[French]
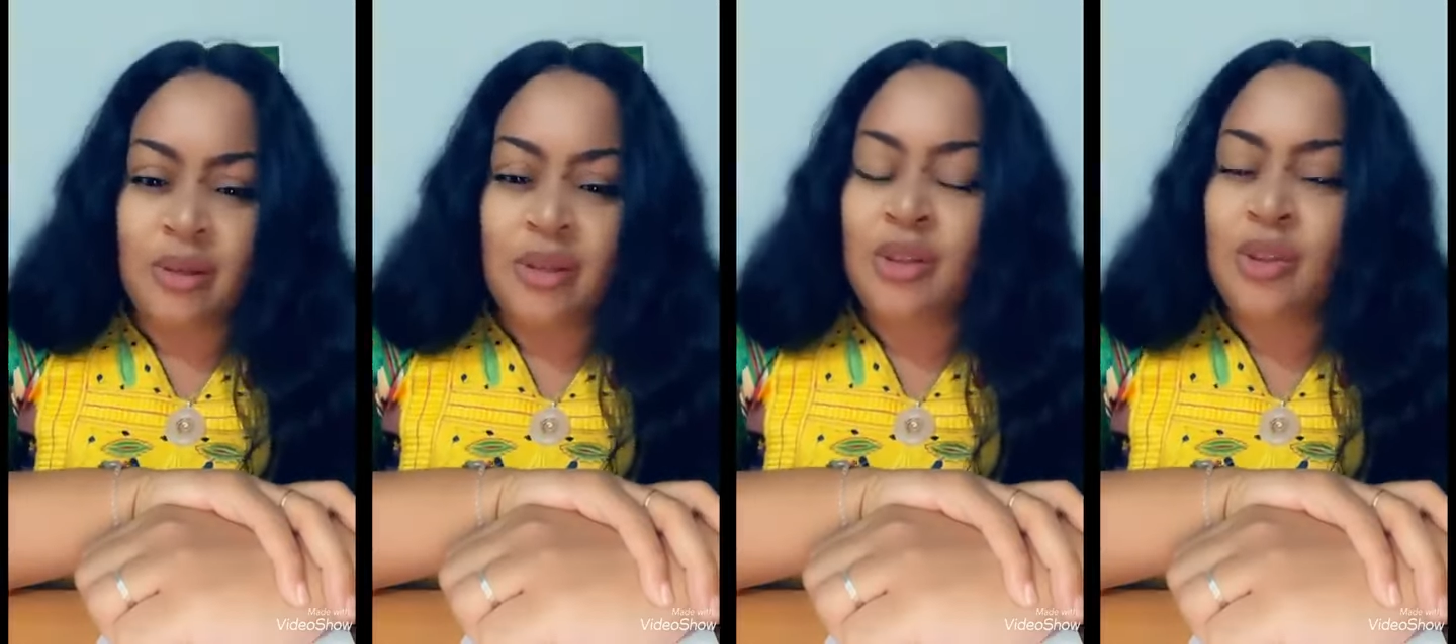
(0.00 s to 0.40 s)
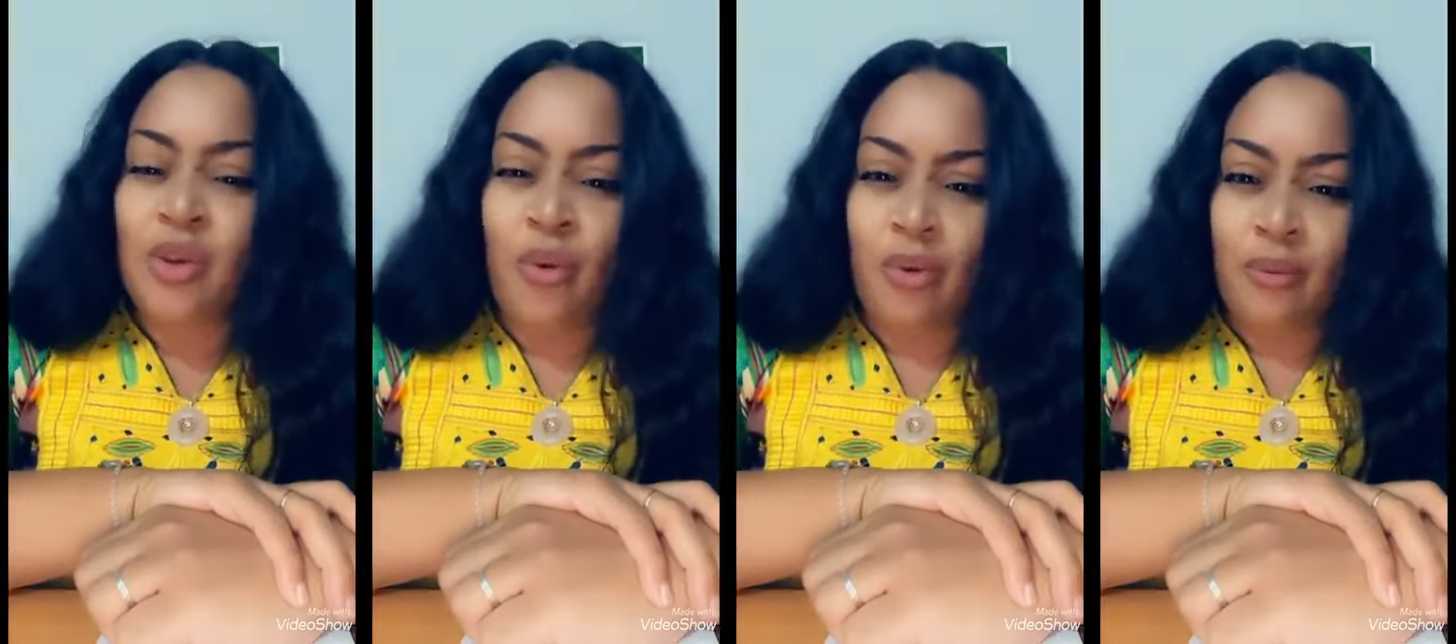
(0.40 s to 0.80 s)

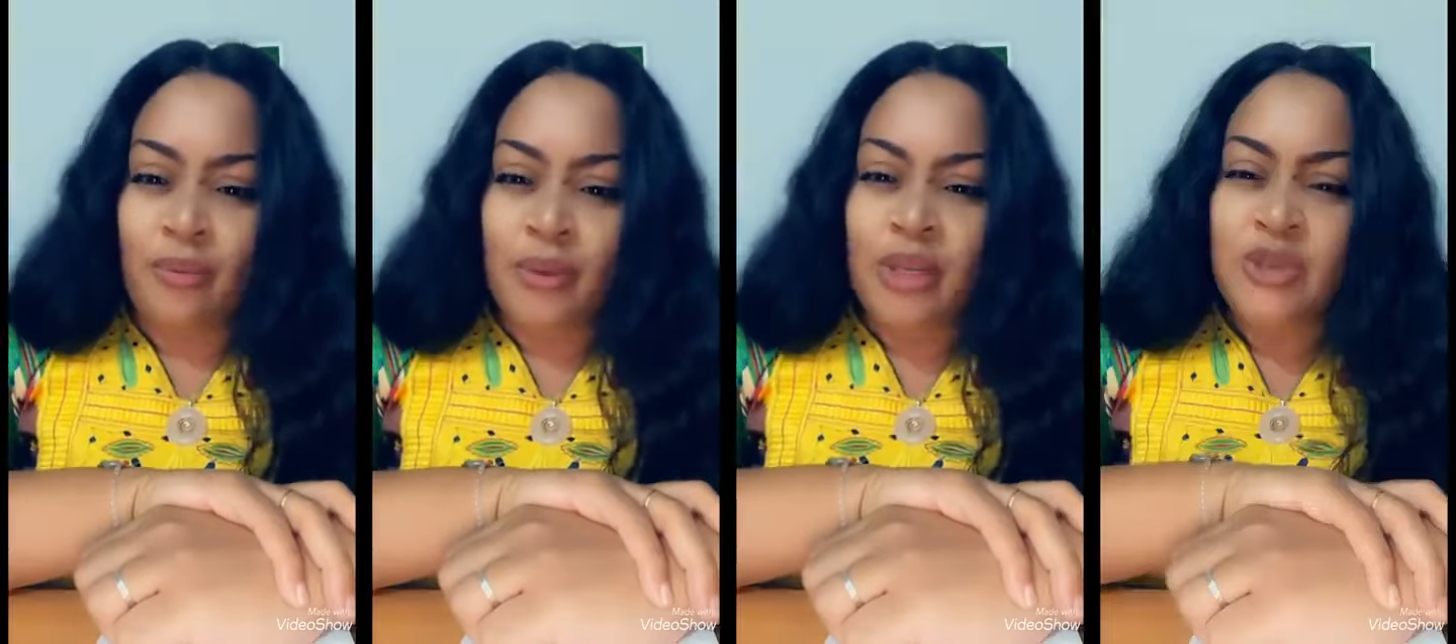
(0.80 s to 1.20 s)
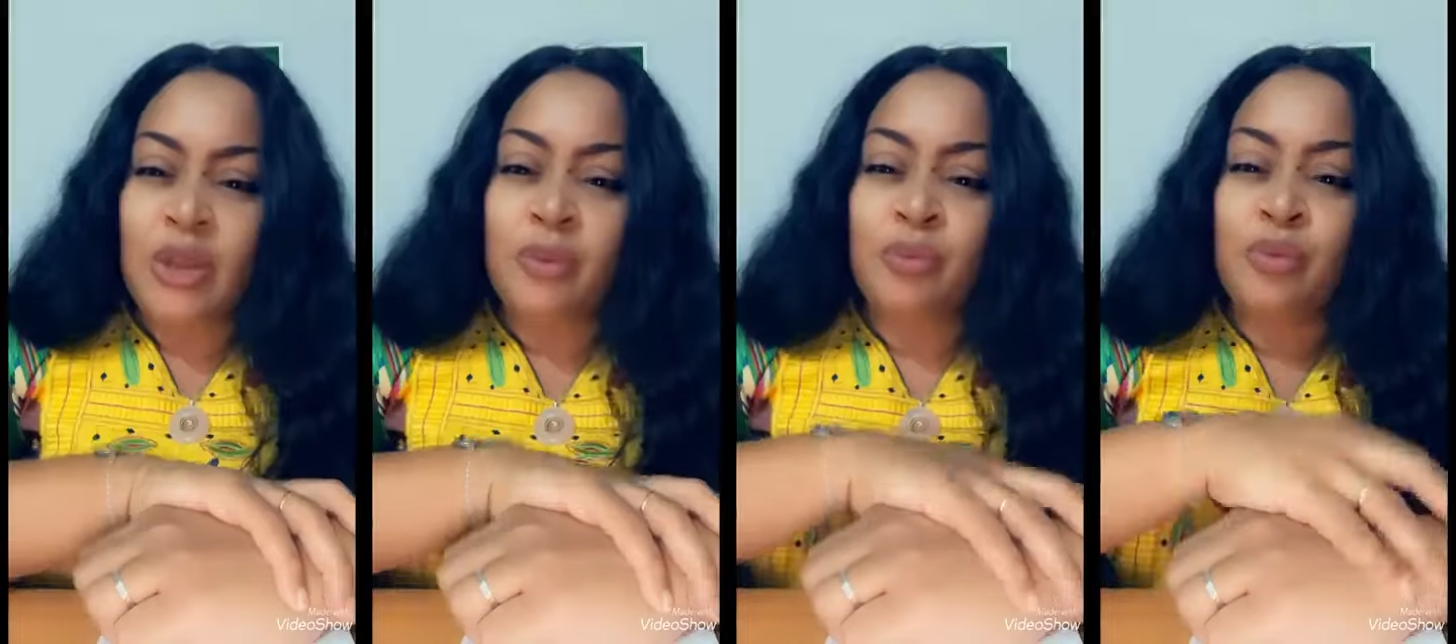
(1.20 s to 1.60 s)
Non, tu es
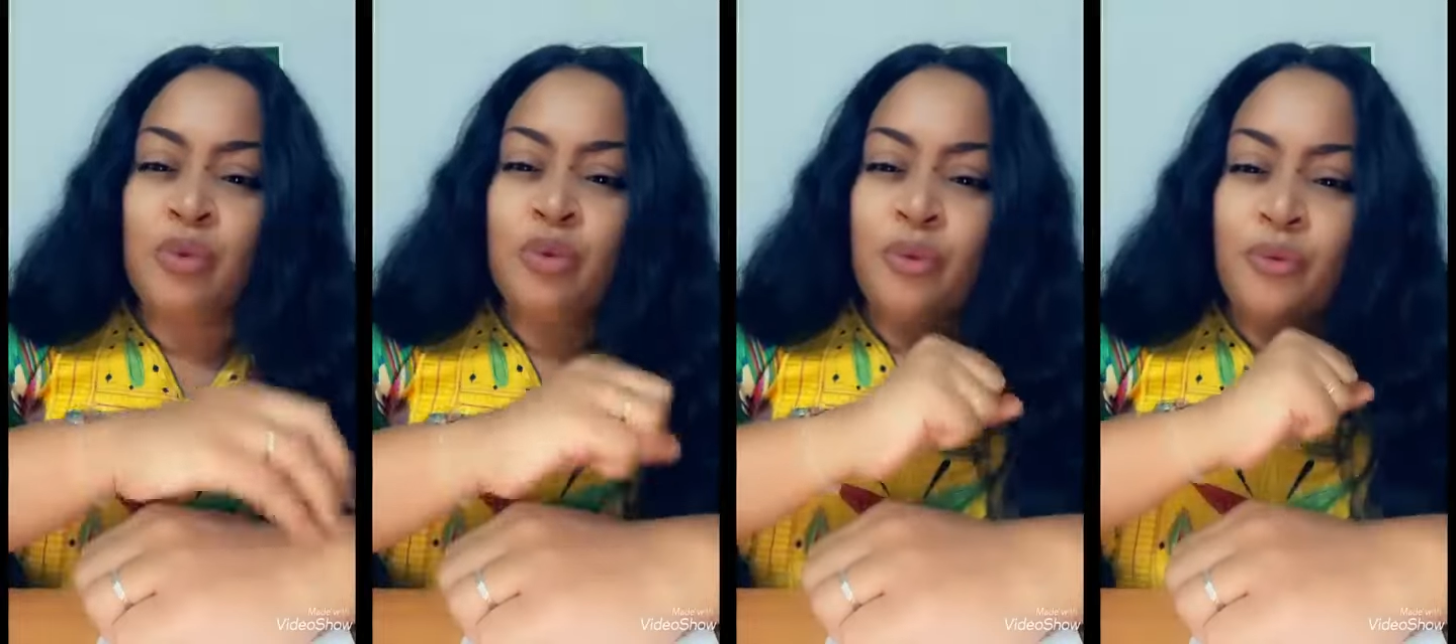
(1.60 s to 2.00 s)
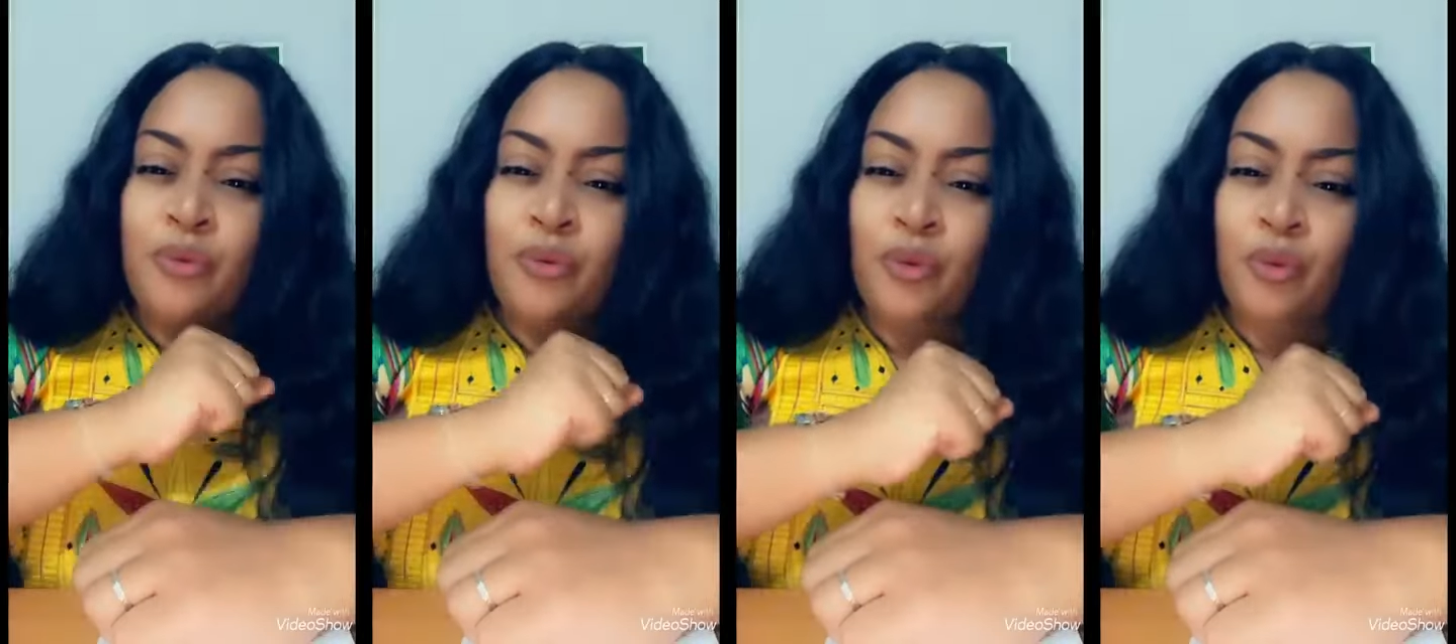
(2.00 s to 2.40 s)
une boule de feu.